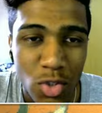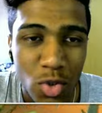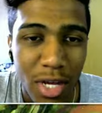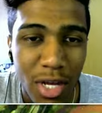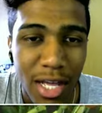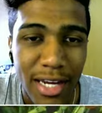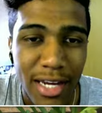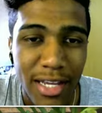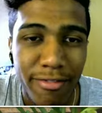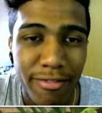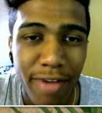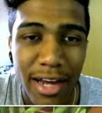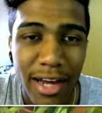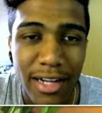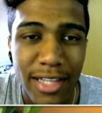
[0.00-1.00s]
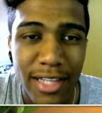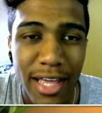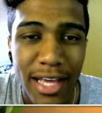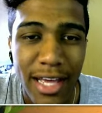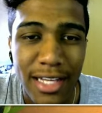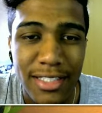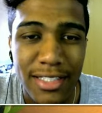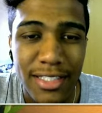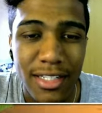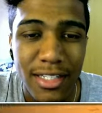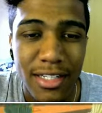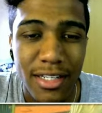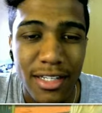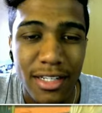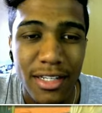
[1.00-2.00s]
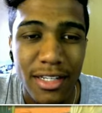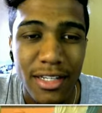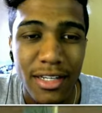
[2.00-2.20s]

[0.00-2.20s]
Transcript: Olha só, cara, que varanda é essa?